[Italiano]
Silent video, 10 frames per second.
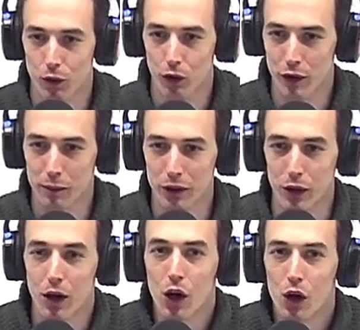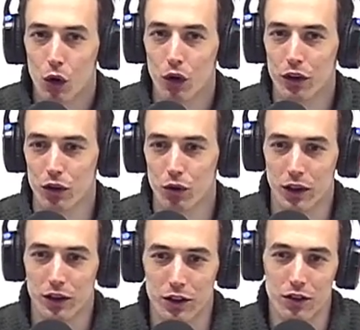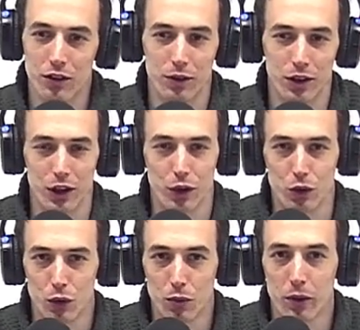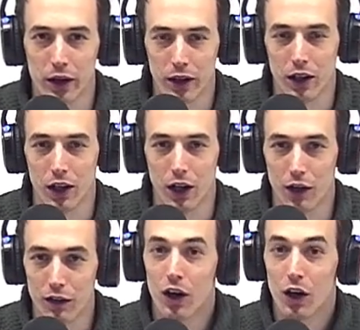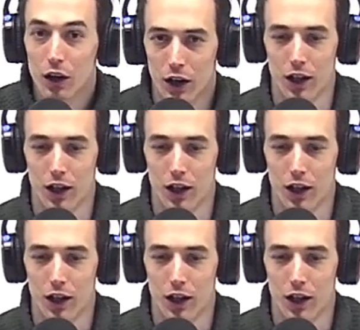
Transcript: ovviamente conta su tantissimi youtuber eh,